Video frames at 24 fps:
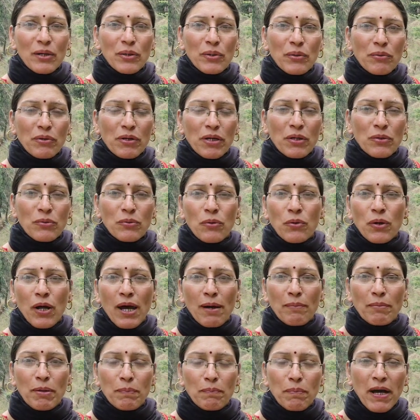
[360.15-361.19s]
क्योंकि इनको ना
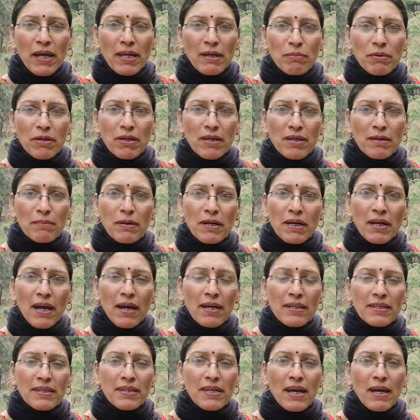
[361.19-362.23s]
हमने पानी भी
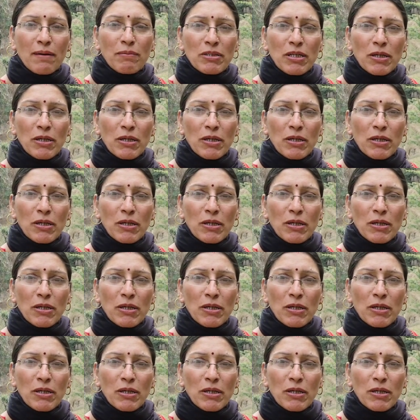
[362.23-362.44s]
बढ़िया दिया है